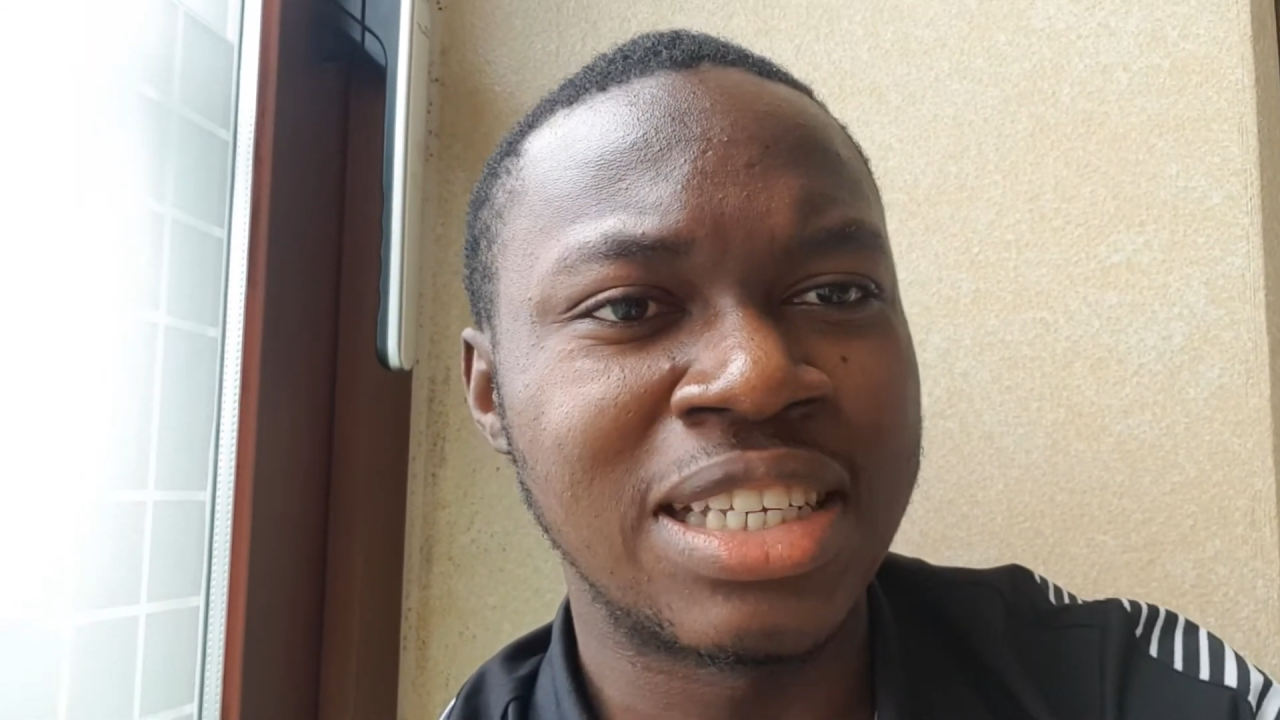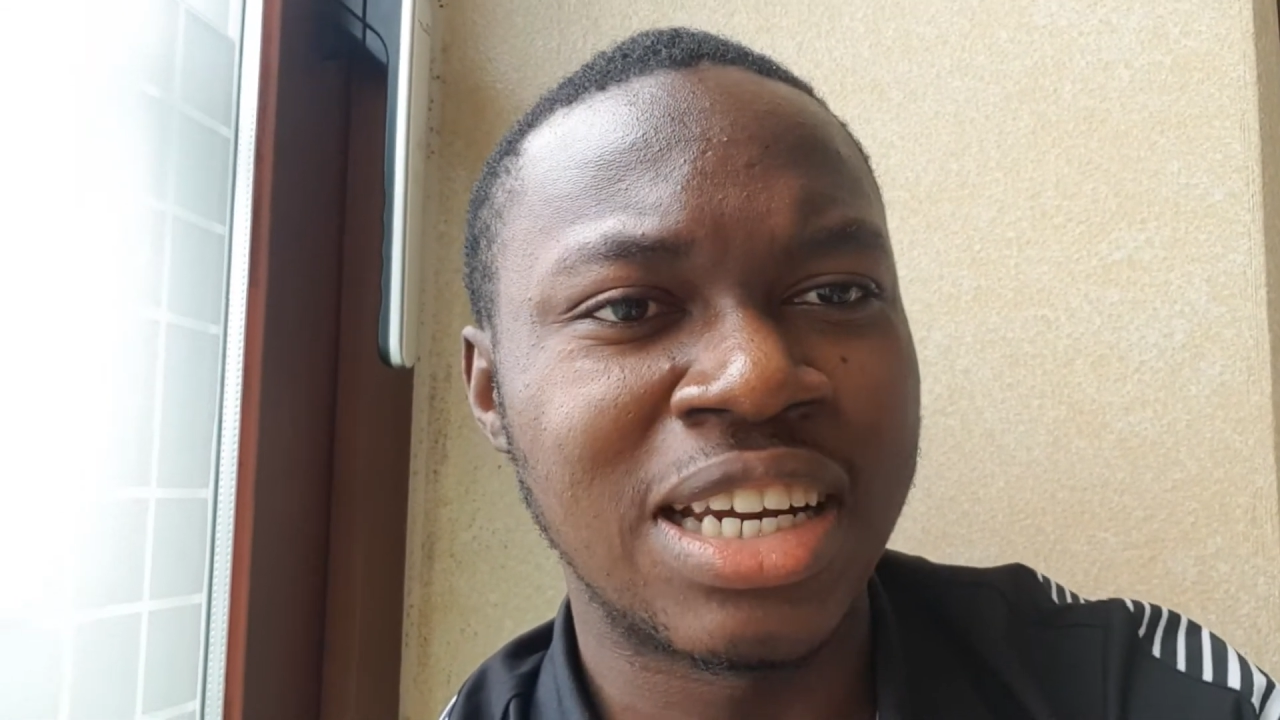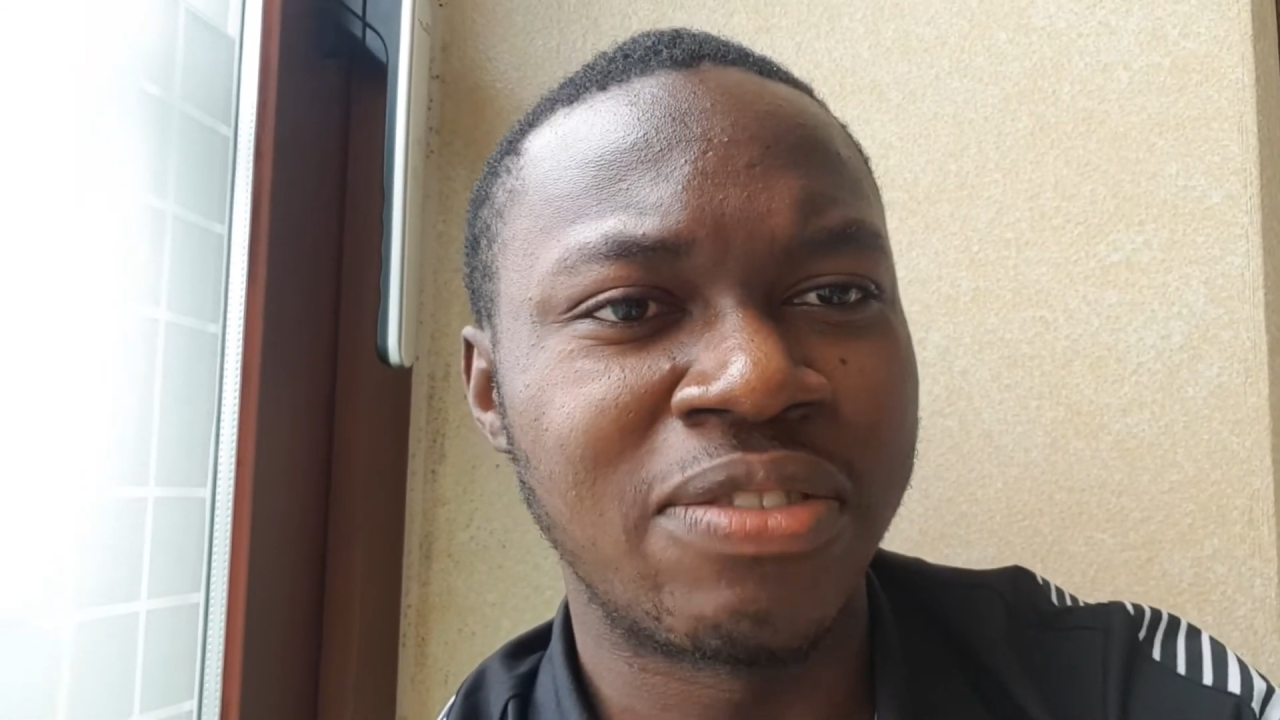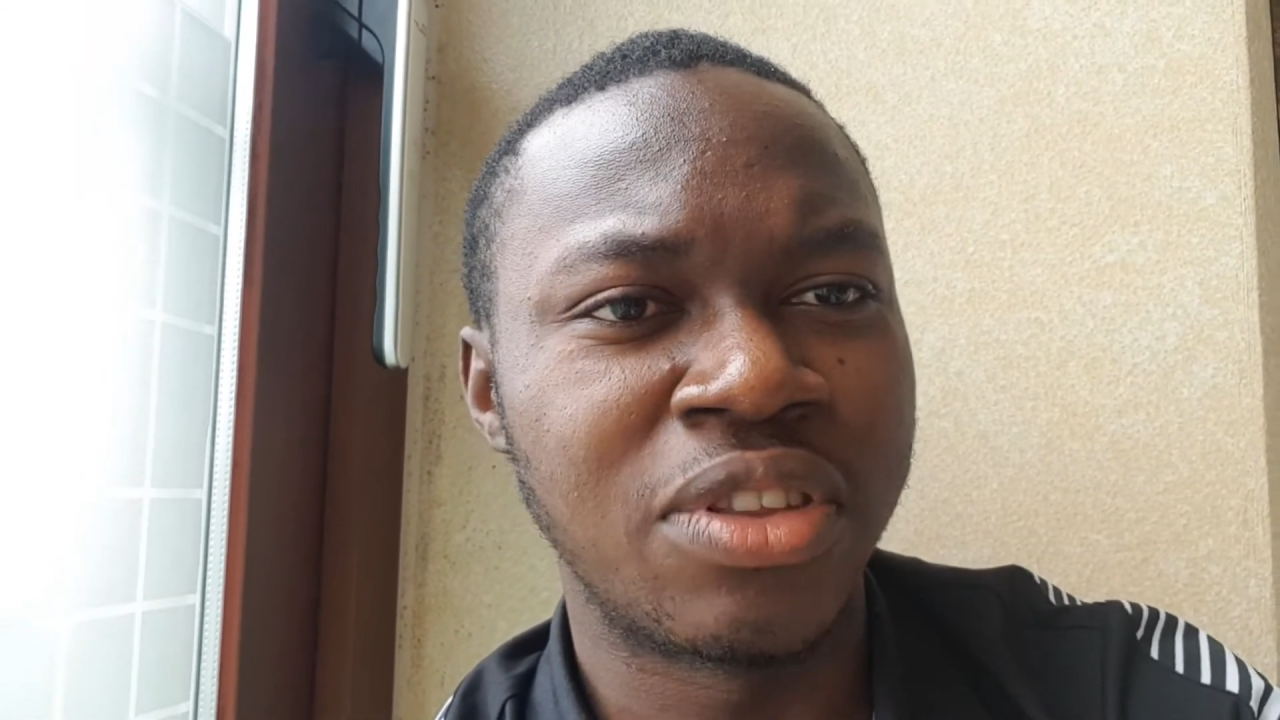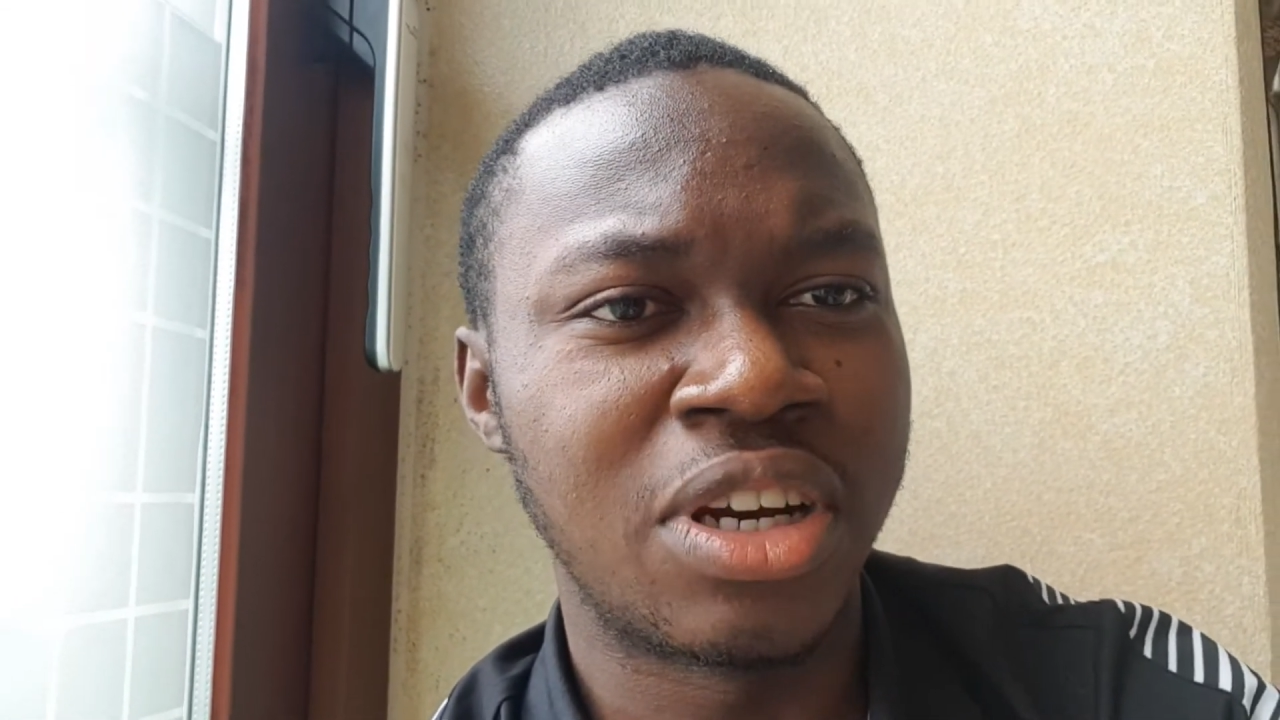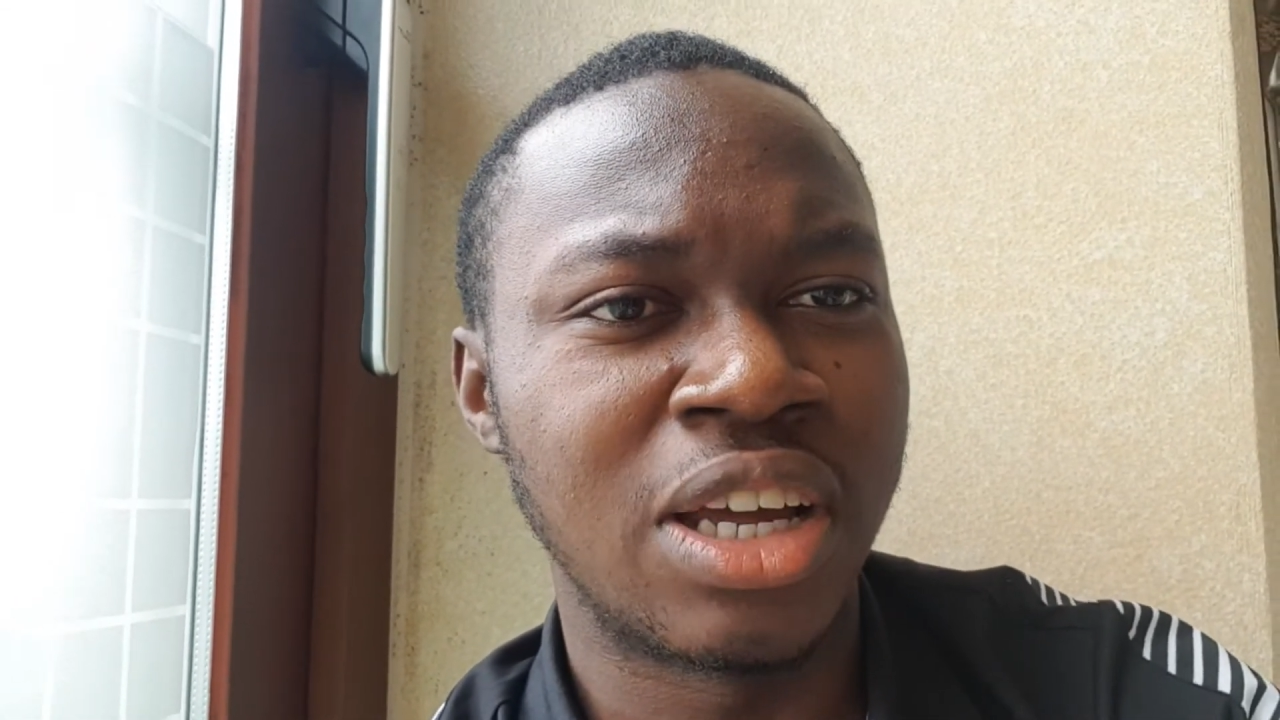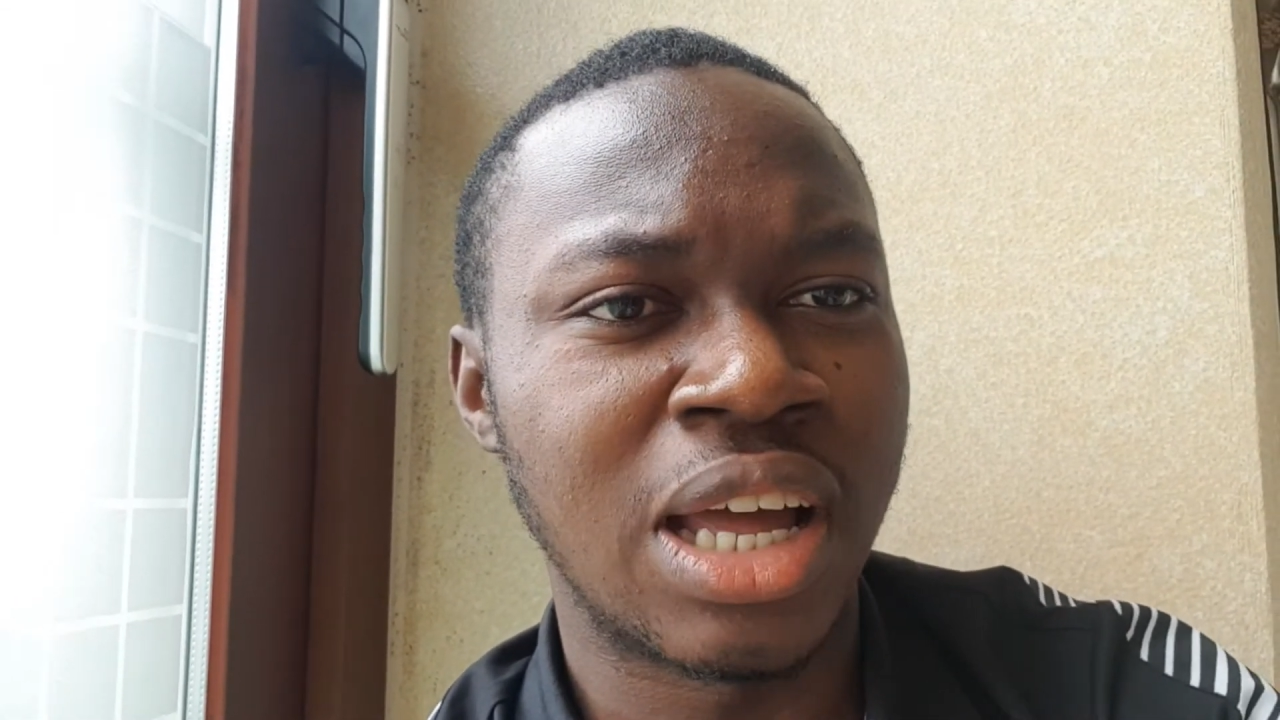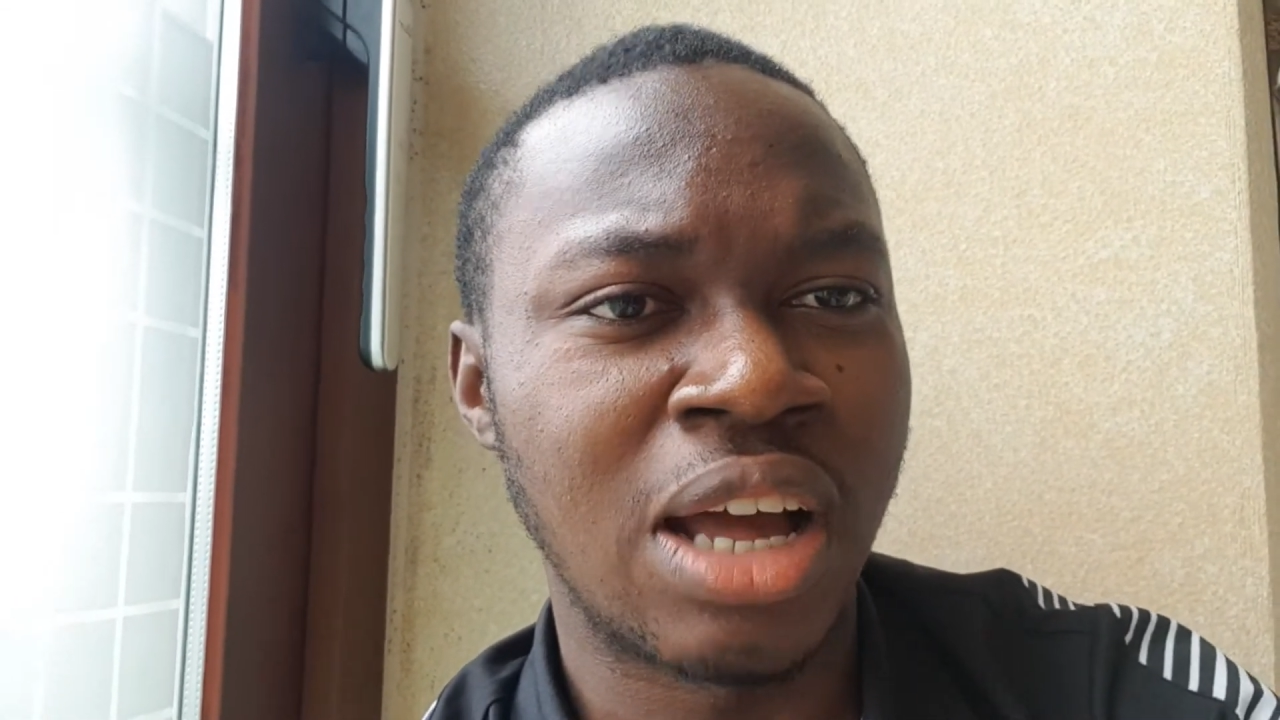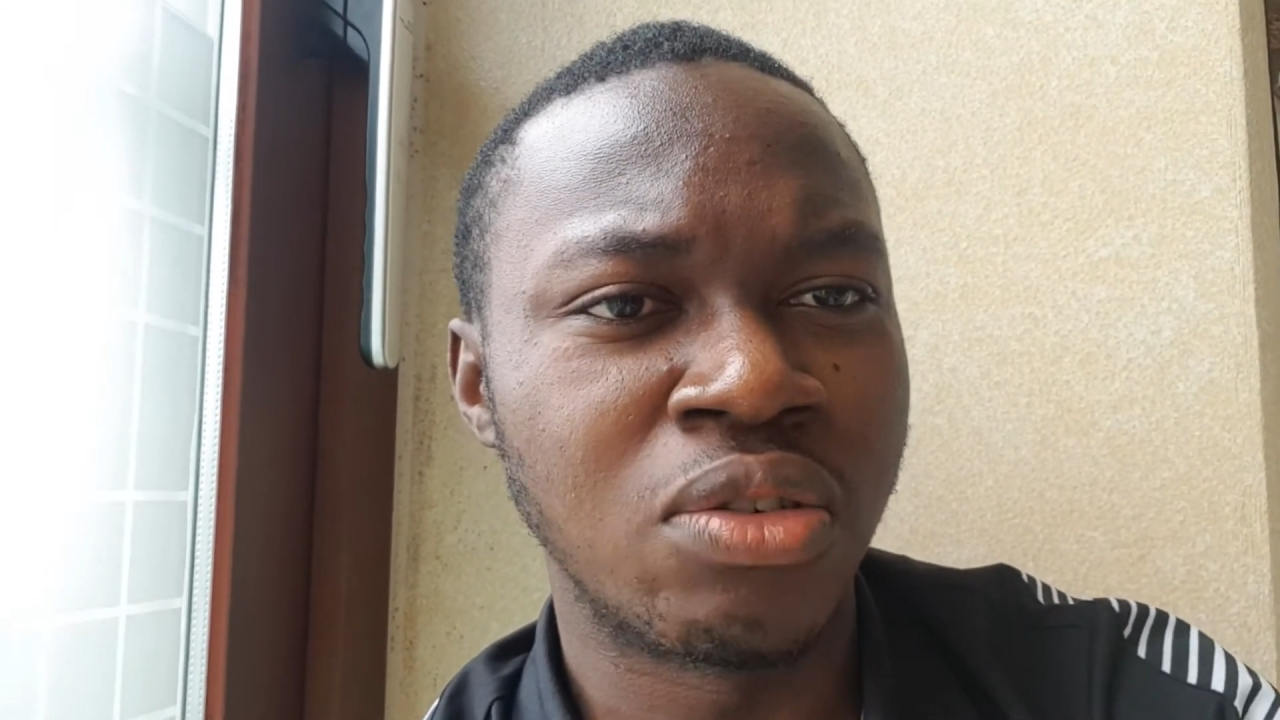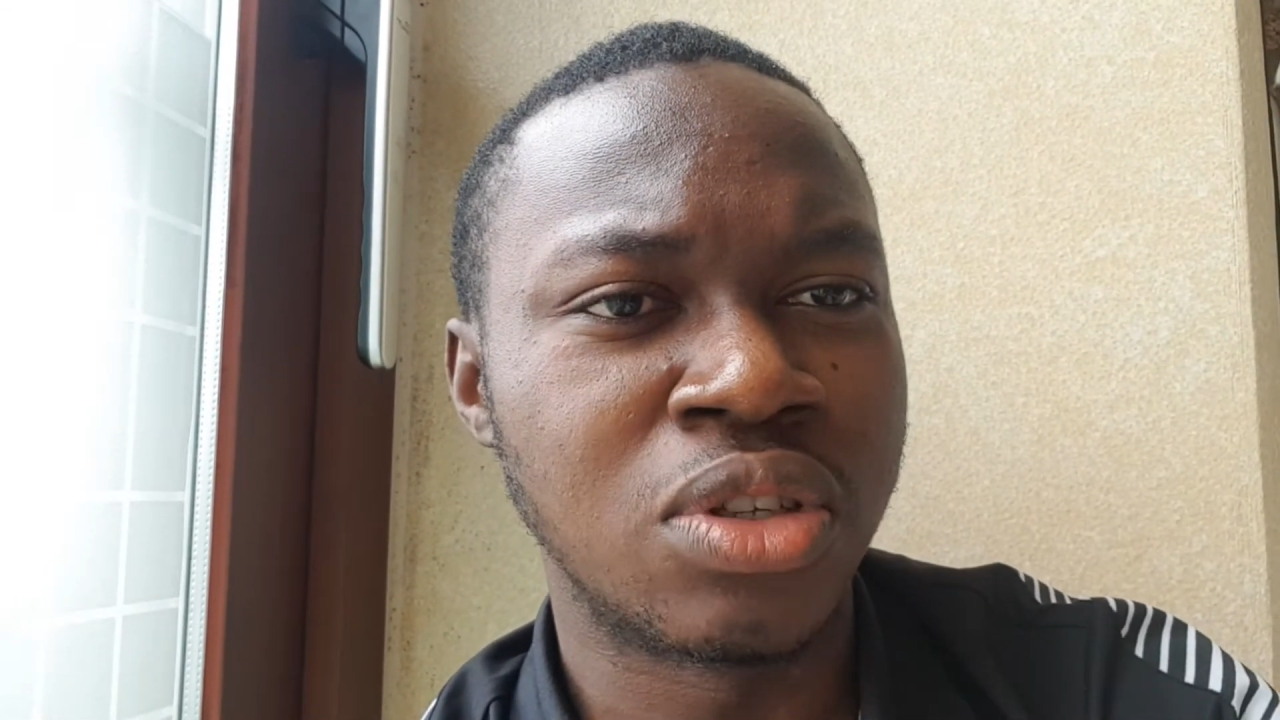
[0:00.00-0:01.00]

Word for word: 사람들이 한국